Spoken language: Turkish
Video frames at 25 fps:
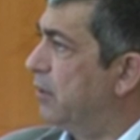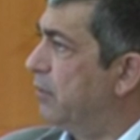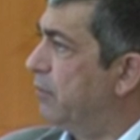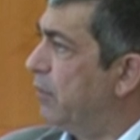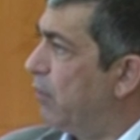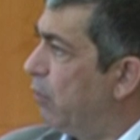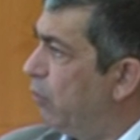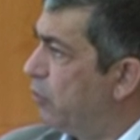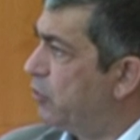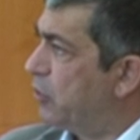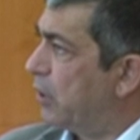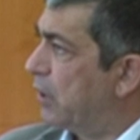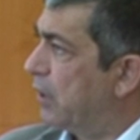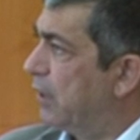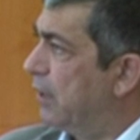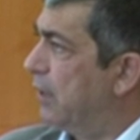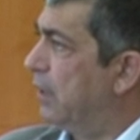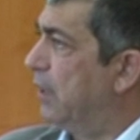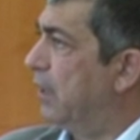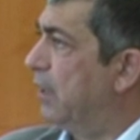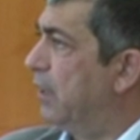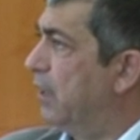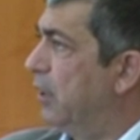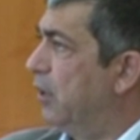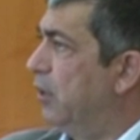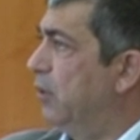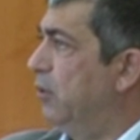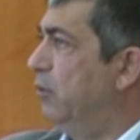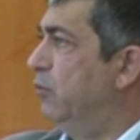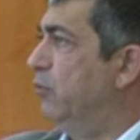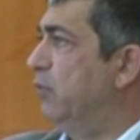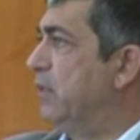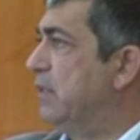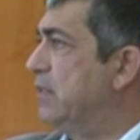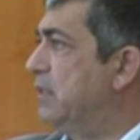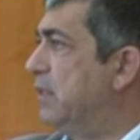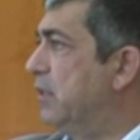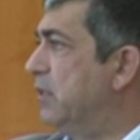ve o şekilde
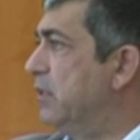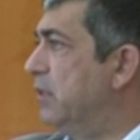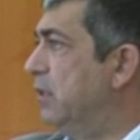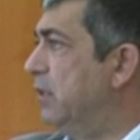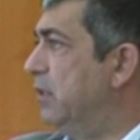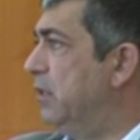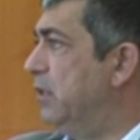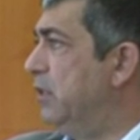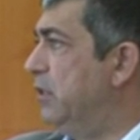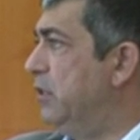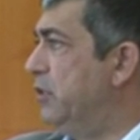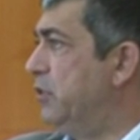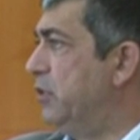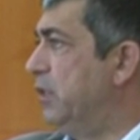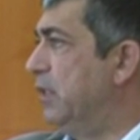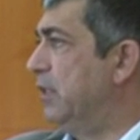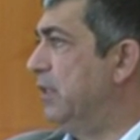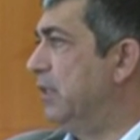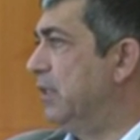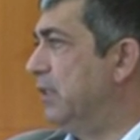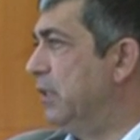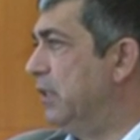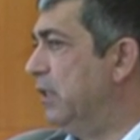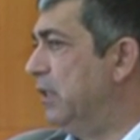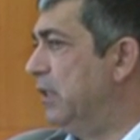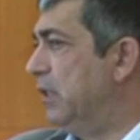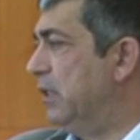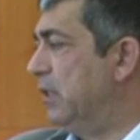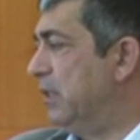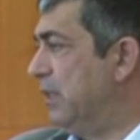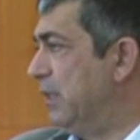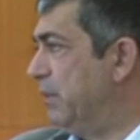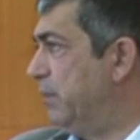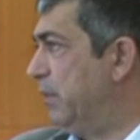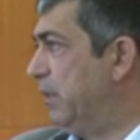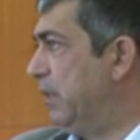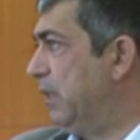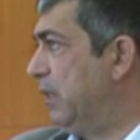üniversite işine
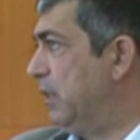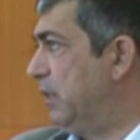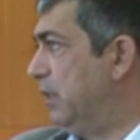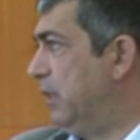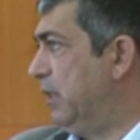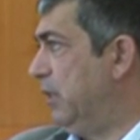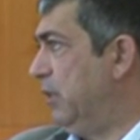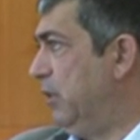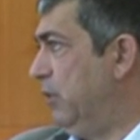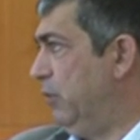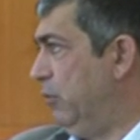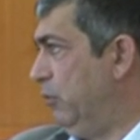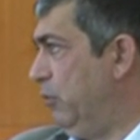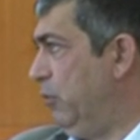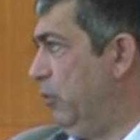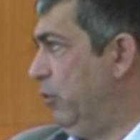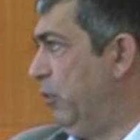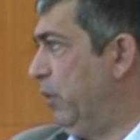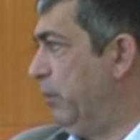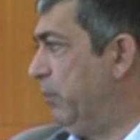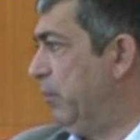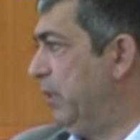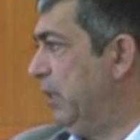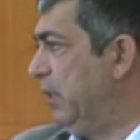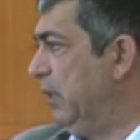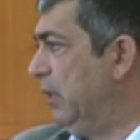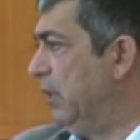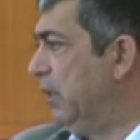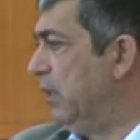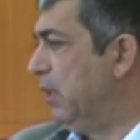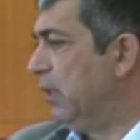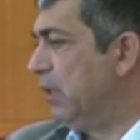girmeleri önemli.